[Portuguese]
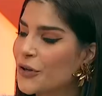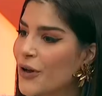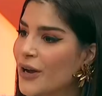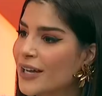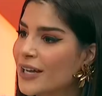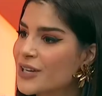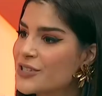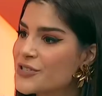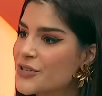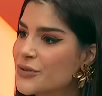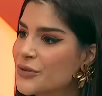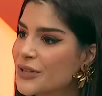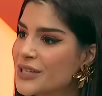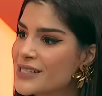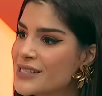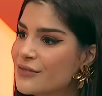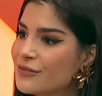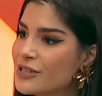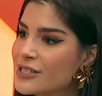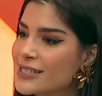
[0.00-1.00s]
eu acredito que
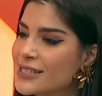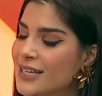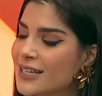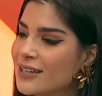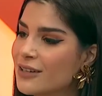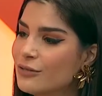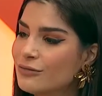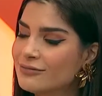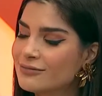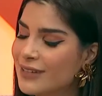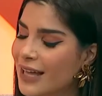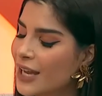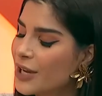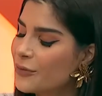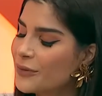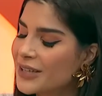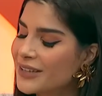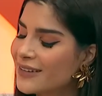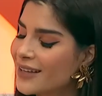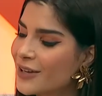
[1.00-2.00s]
se você não tem
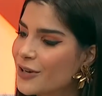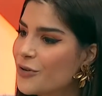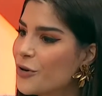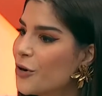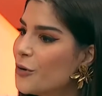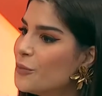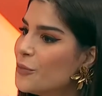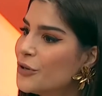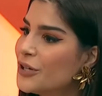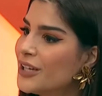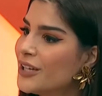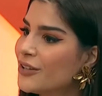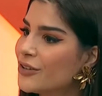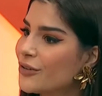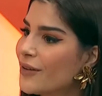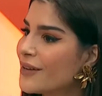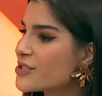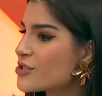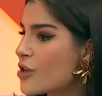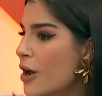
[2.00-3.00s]
um interior bonito é só